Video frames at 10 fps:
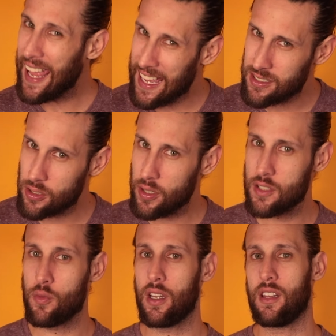Esto
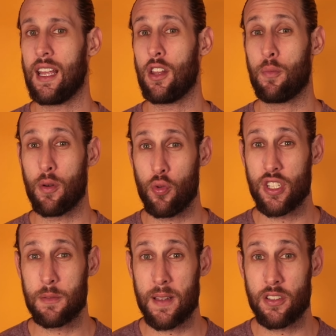es muy criticado por
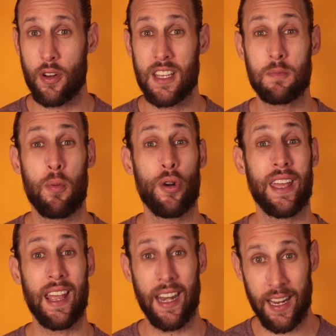muchas personas
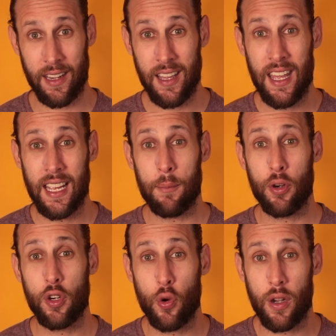porque creen que
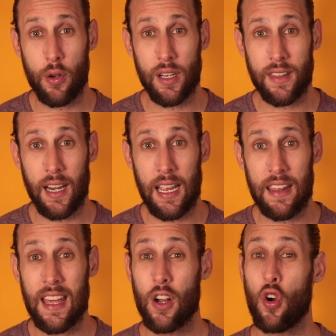puede ocurrir una
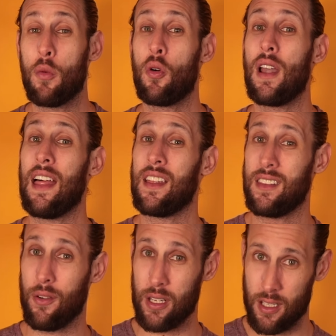tragedia como la de
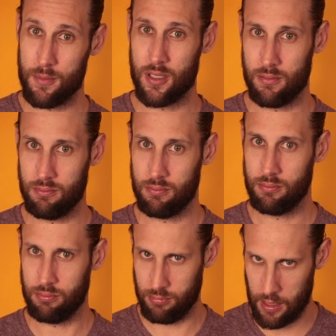Terry Thompson.
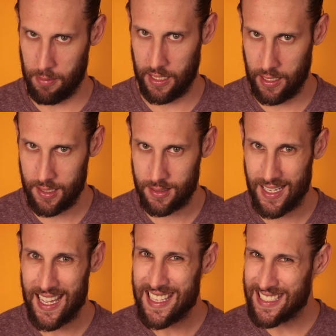¿Te imaginas?
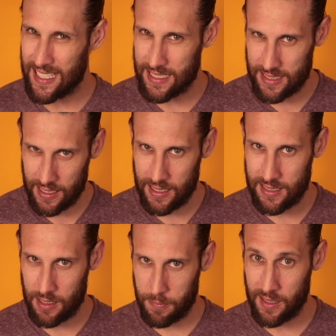60
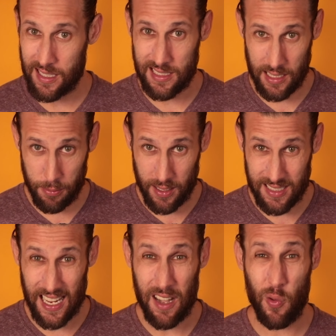serpientes
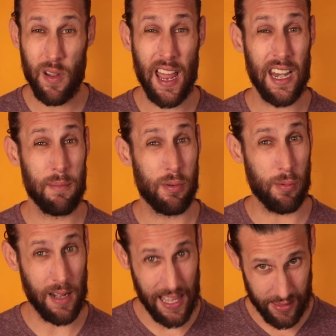libres en un área
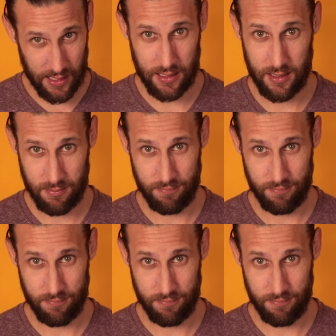poblada.